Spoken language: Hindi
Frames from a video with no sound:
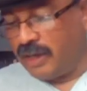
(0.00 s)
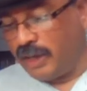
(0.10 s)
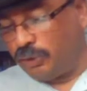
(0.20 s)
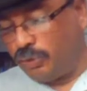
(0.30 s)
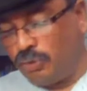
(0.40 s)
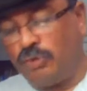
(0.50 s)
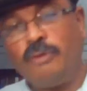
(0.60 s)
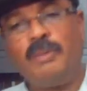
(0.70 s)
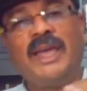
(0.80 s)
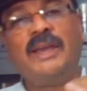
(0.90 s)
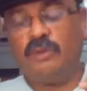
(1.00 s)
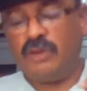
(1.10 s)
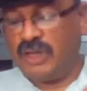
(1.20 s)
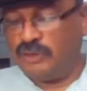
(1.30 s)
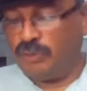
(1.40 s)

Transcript: कि दोनों बहनों की